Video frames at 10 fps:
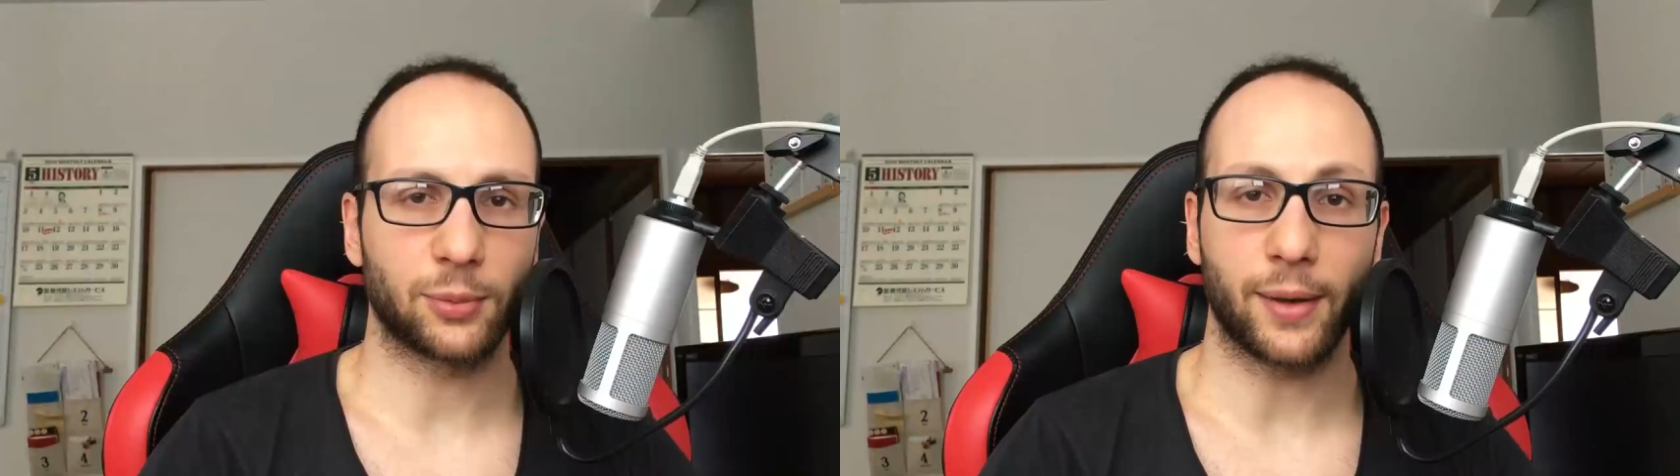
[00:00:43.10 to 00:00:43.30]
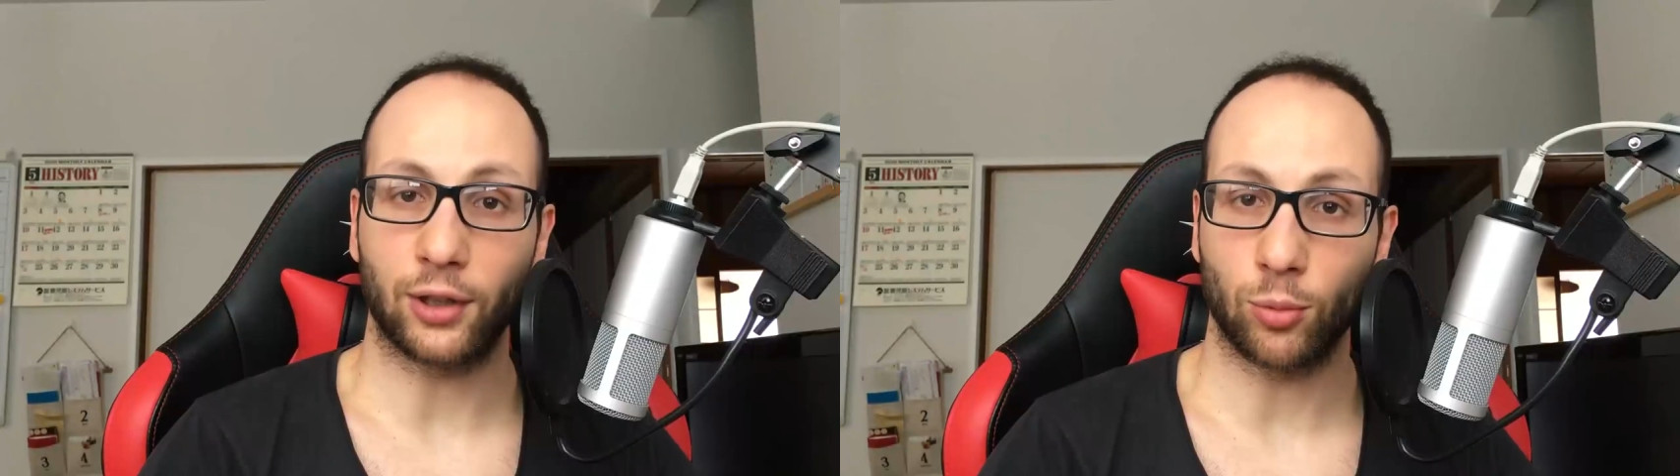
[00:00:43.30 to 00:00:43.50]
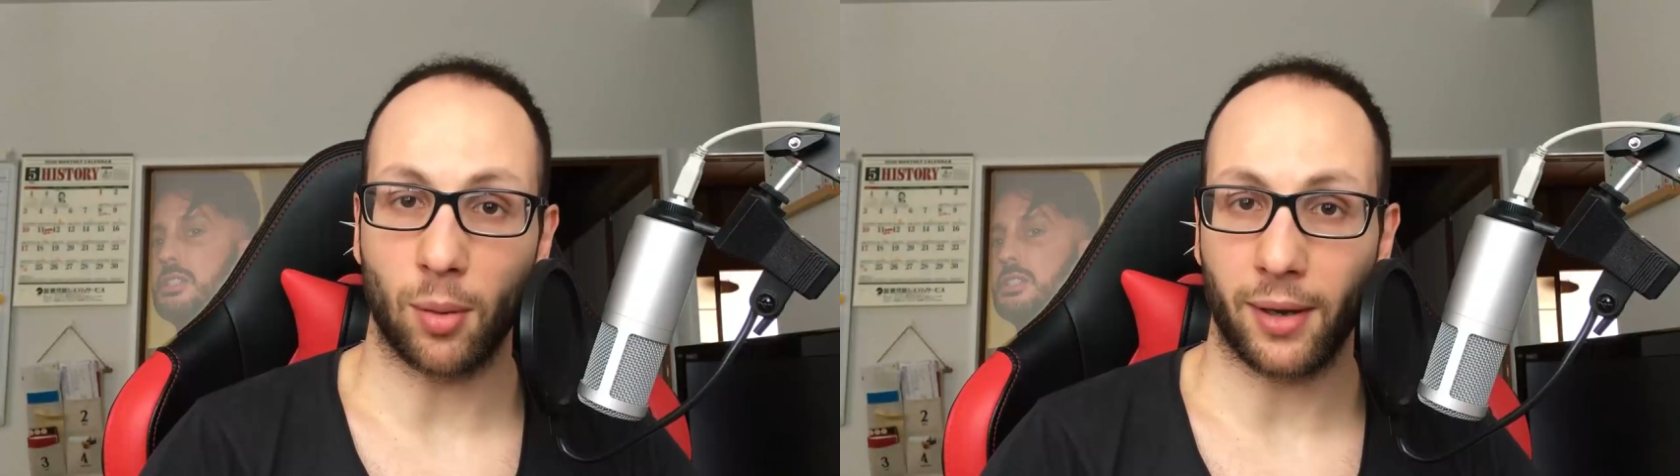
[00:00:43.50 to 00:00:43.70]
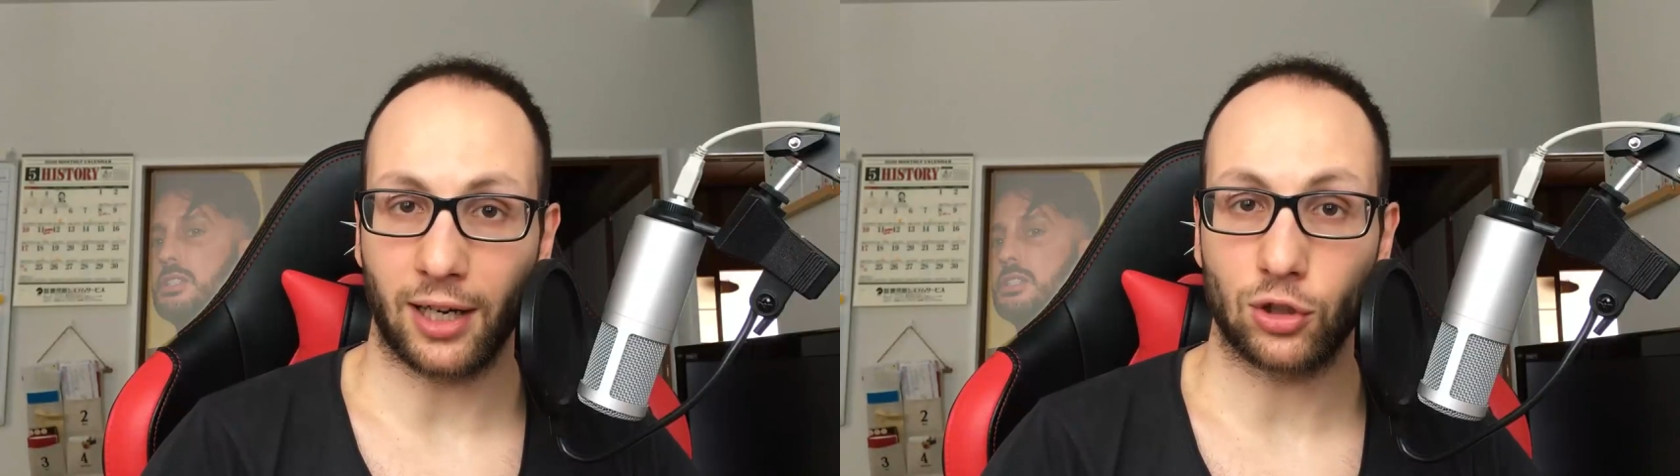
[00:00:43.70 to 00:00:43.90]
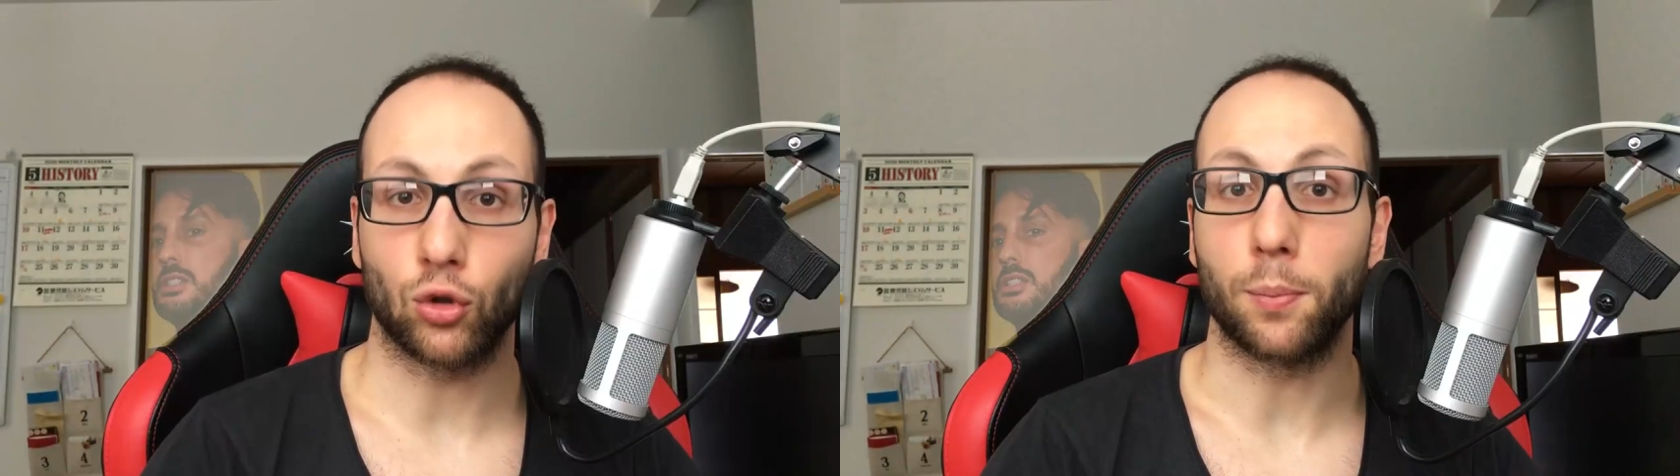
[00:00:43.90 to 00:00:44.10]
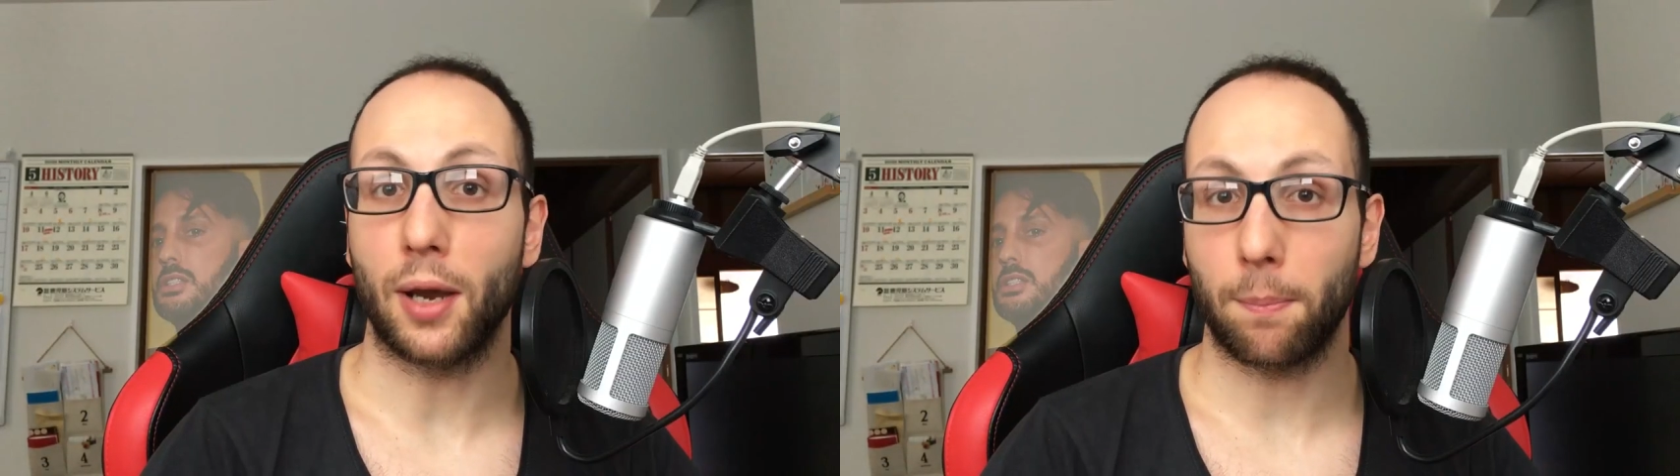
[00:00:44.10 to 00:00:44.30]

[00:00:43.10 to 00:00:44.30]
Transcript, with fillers: esperto paparazzo mi